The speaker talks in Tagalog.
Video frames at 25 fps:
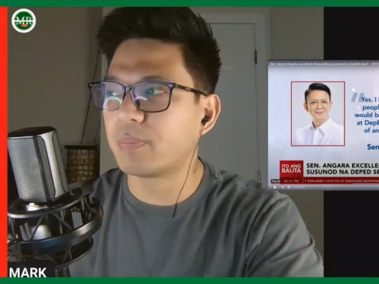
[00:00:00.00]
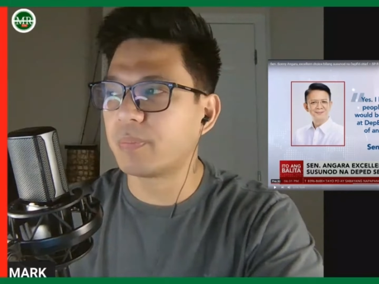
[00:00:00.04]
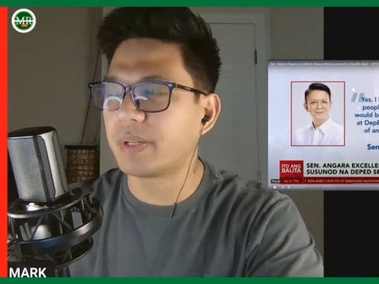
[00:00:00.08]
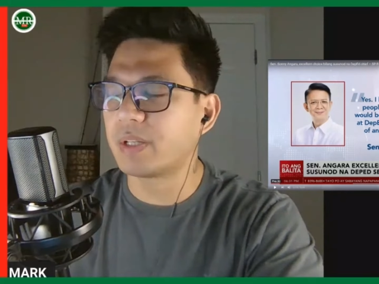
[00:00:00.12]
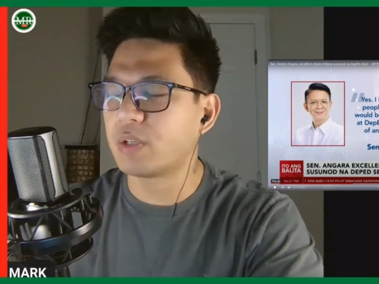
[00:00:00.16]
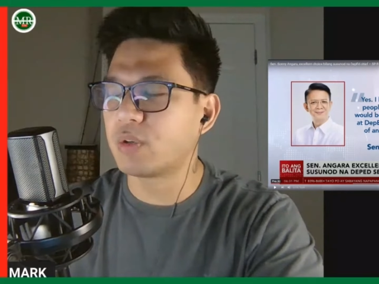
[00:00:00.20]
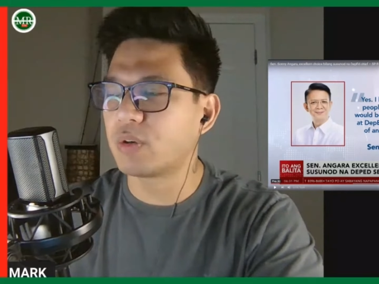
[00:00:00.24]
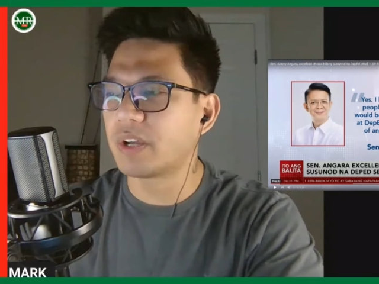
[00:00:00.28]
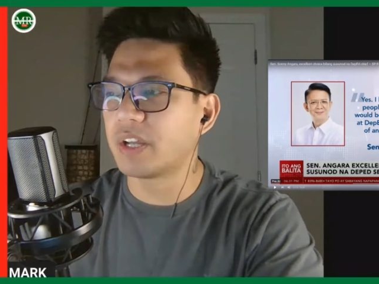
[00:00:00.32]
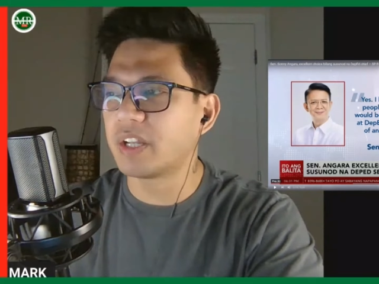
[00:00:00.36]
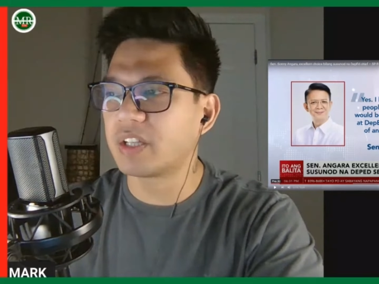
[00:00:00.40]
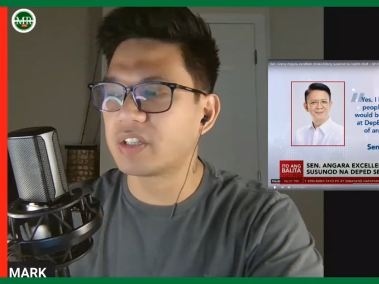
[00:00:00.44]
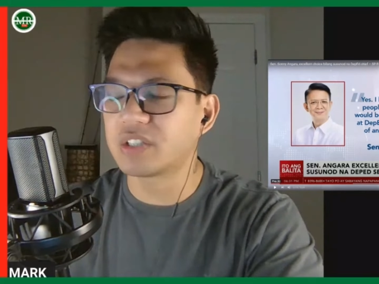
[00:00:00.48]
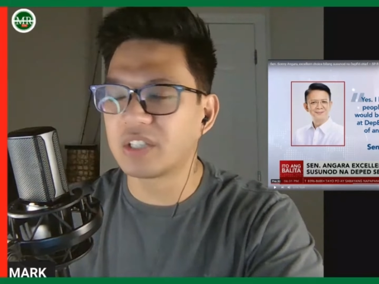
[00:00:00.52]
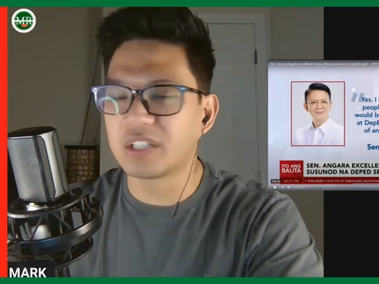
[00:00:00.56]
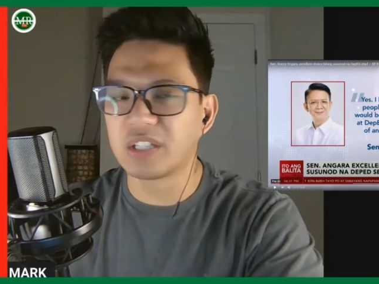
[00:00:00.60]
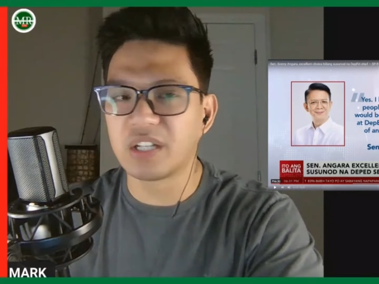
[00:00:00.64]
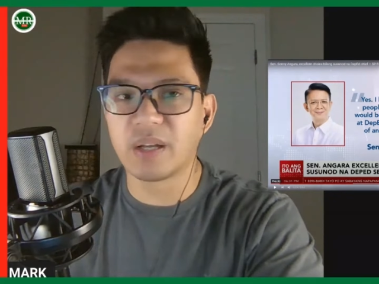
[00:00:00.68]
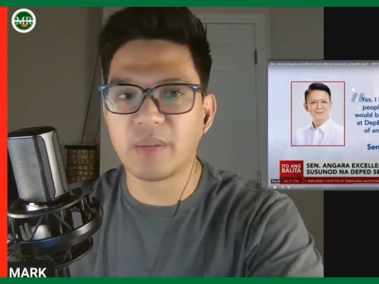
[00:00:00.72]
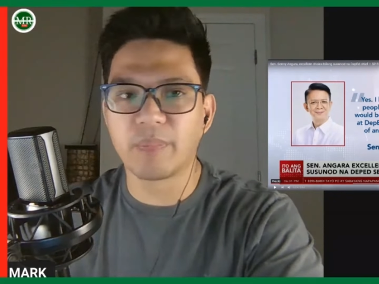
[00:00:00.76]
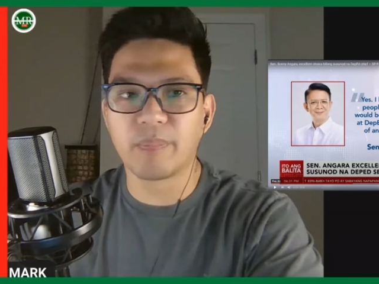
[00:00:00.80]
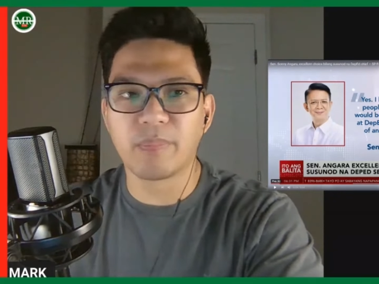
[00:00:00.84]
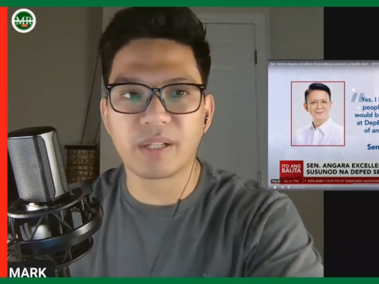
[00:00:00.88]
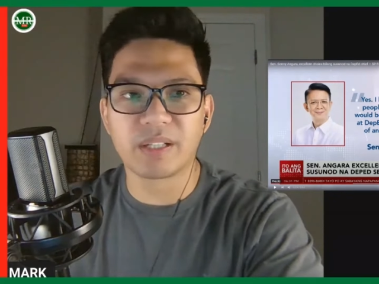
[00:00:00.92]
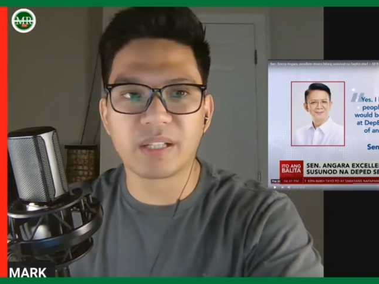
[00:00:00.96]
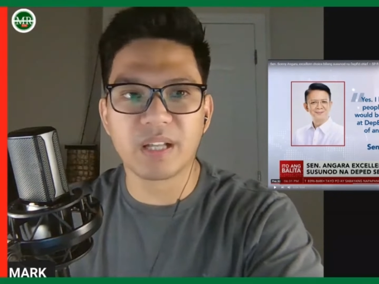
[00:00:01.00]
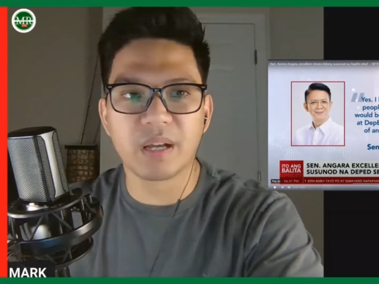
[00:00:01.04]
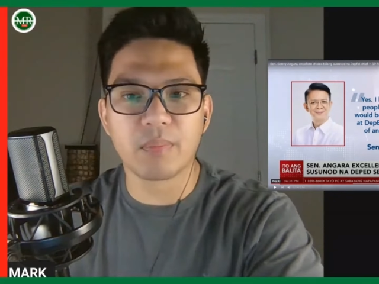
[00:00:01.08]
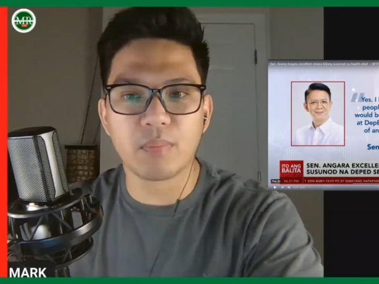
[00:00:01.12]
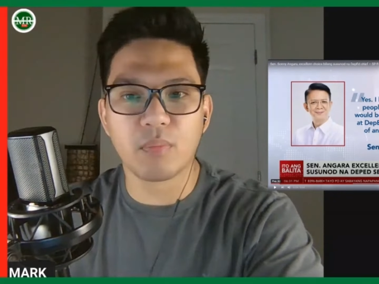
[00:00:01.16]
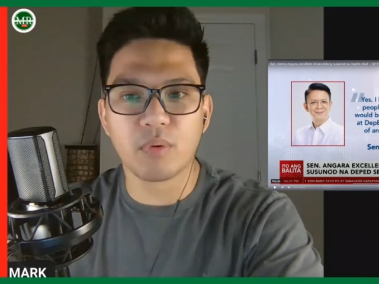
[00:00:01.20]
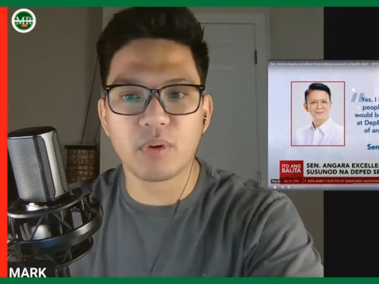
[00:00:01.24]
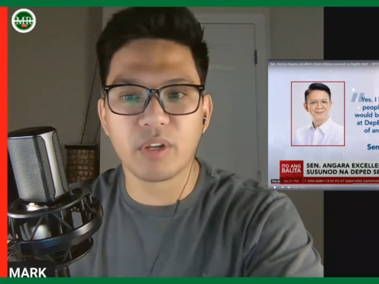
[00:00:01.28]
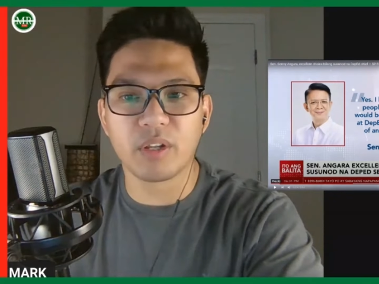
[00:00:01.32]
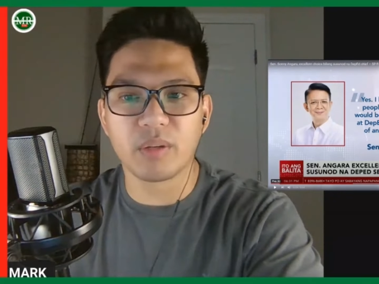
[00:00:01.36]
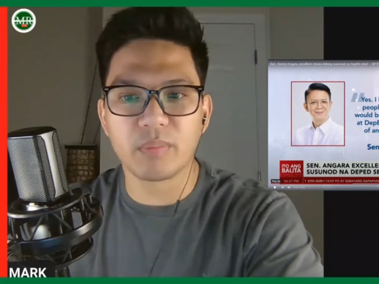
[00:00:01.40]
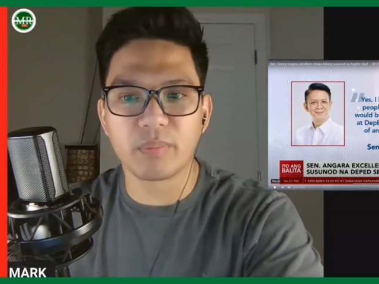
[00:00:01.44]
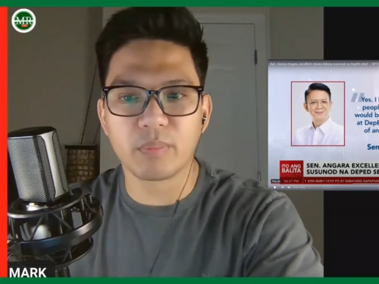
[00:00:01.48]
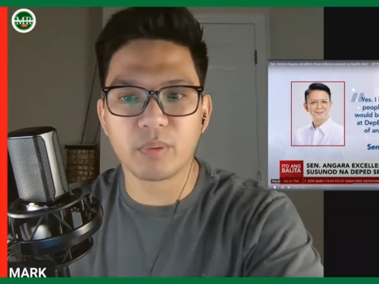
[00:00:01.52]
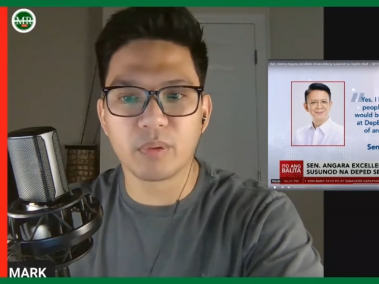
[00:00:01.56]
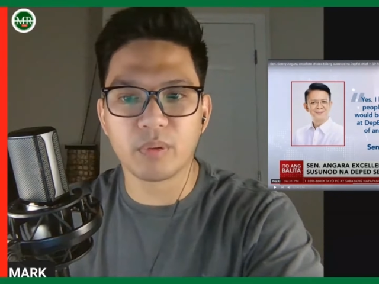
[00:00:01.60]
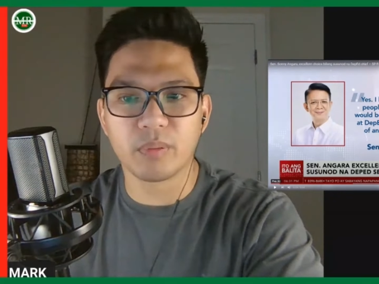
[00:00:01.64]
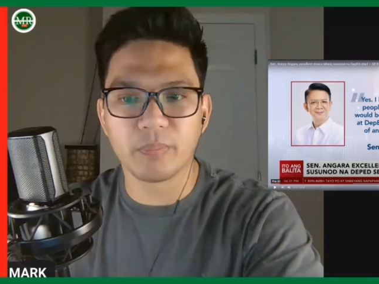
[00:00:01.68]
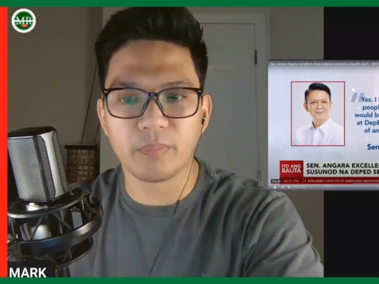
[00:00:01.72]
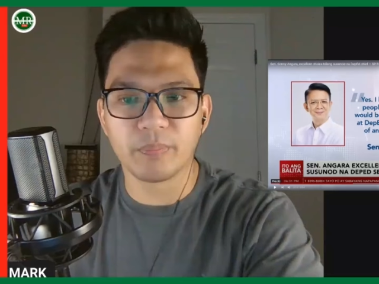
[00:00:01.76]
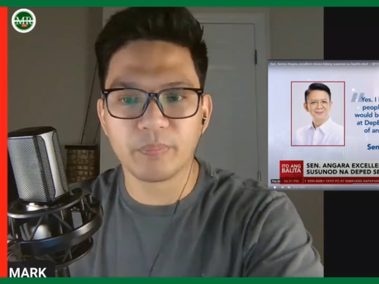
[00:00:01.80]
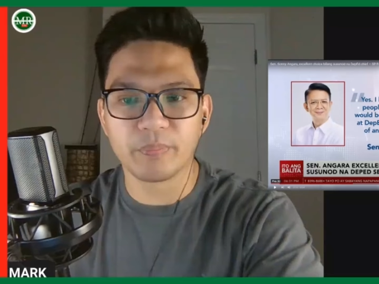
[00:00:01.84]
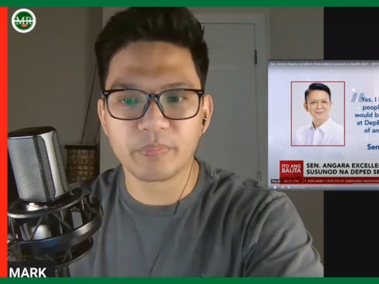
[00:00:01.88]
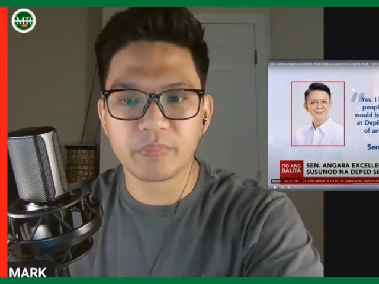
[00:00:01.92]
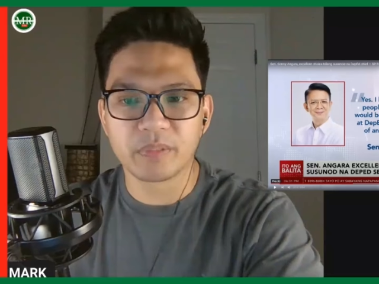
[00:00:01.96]
of Education na patakbuhin
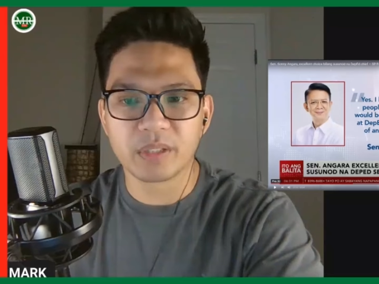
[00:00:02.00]
po.